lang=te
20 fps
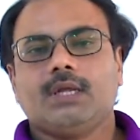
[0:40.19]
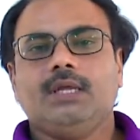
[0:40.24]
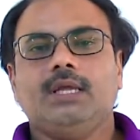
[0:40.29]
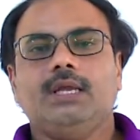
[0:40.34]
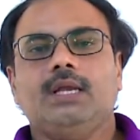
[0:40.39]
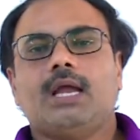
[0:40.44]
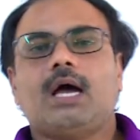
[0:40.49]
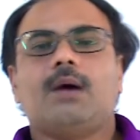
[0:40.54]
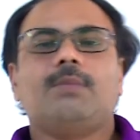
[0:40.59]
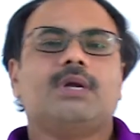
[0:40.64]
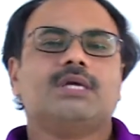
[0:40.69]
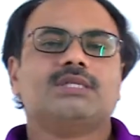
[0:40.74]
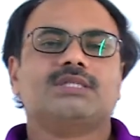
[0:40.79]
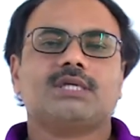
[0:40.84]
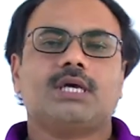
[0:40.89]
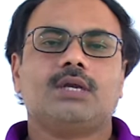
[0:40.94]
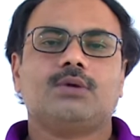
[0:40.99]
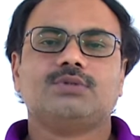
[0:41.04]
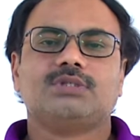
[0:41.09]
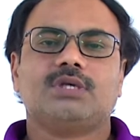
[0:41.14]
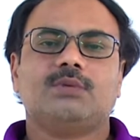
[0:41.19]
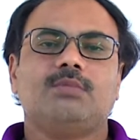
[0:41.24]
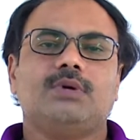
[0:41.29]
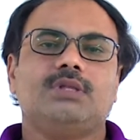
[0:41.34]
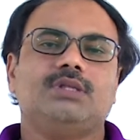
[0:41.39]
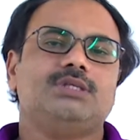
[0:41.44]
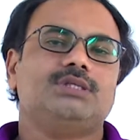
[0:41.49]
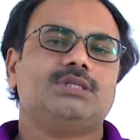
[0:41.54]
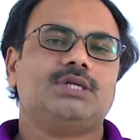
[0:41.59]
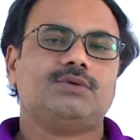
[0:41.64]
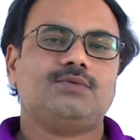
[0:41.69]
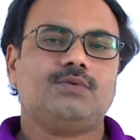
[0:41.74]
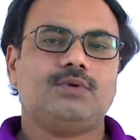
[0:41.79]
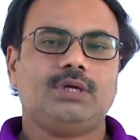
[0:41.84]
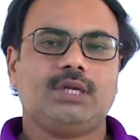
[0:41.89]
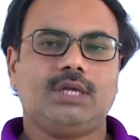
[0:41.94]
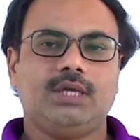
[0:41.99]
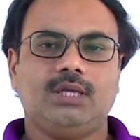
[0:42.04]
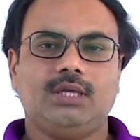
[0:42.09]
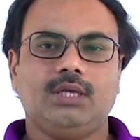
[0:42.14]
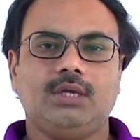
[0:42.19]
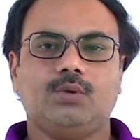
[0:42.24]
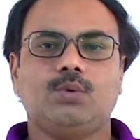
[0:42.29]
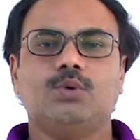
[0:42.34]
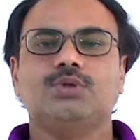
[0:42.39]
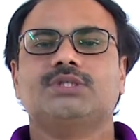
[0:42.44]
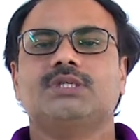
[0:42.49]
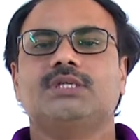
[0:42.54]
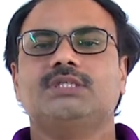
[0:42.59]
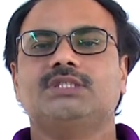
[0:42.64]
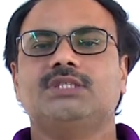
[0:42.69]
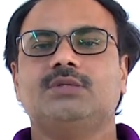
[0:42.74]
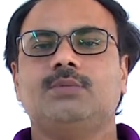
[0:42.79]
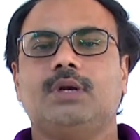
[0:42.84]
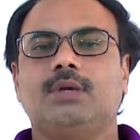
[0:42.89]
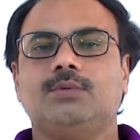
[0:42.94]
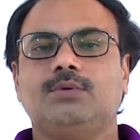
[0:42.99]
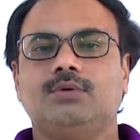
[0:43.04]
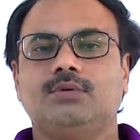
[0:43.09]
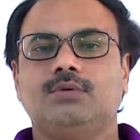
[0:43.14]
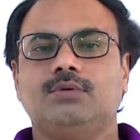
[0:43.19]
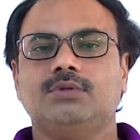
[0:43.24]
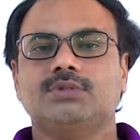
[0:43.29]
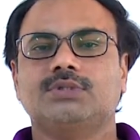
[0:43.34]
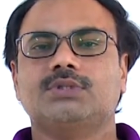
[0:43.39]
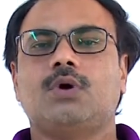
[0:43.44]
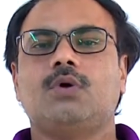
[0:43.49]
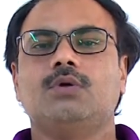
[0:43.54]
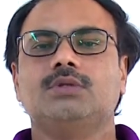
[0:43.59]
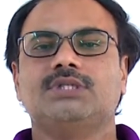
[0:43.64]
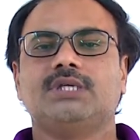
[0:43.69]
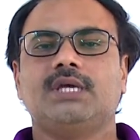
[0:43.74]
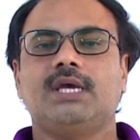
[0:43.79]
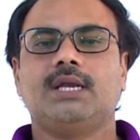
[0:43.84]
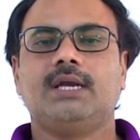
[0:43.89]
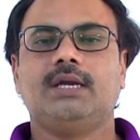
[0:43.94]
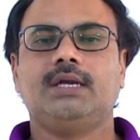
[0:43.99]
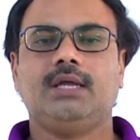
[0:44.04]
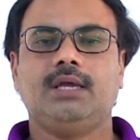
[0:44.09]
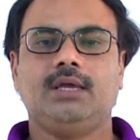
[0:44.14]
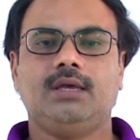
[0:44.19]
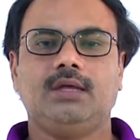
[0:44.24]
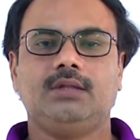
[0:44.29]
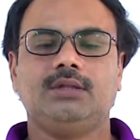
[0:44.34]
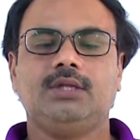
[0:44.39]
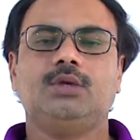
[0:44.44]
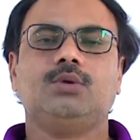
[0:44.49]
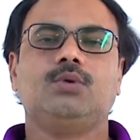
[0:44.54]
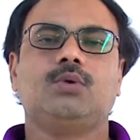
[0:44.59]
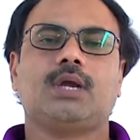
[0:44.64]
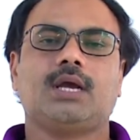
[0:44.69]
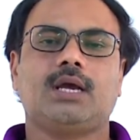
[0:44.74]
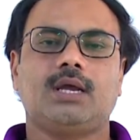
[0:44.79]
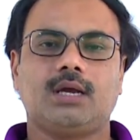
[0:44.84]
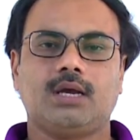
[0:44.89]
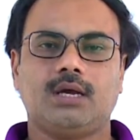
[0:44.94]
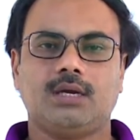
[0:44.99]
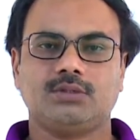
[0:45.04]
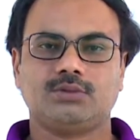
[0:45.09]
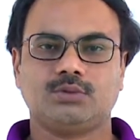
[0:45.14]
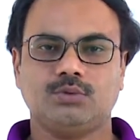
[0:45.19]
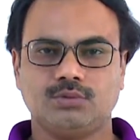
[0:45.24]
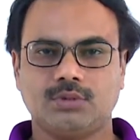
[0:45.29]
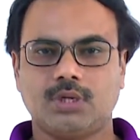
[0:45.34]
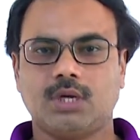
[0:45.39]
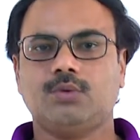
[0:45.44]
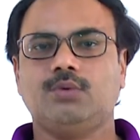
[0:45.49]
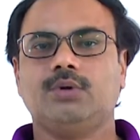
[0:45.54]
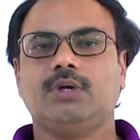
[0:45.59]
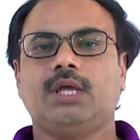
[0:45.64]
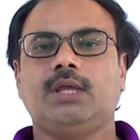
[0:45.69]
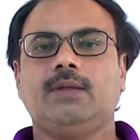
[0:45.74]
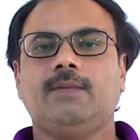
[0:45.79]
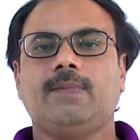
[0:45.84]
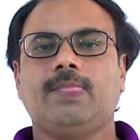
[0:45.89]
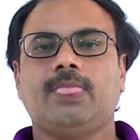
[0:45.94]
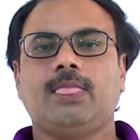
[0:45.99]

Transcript: ఈ లాభ నష్టాలకు సంబంధించినటువంటి క్వశ్చన్స్ని మనము సాల్వ్ చేయాలంటే దీంట్లో రకరకాల సూత్రాలు ఉంటాయి